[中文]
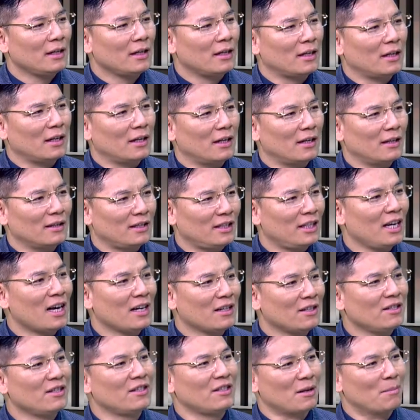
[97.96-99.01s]
个枪
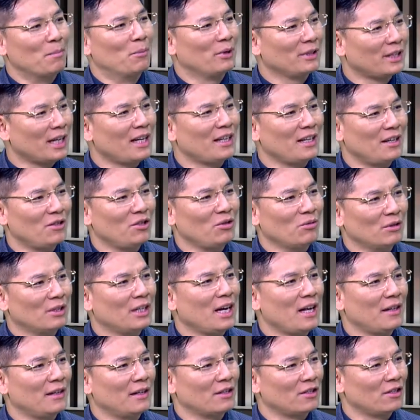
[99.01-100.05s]
是怎么带到酒
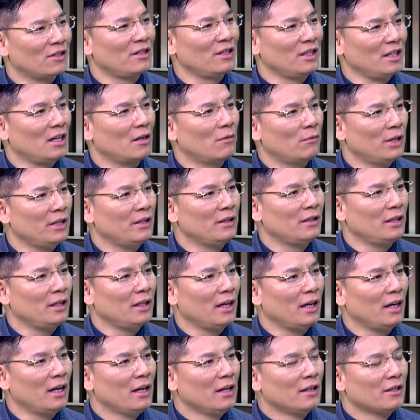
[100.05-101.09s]
店的，这是一个问题。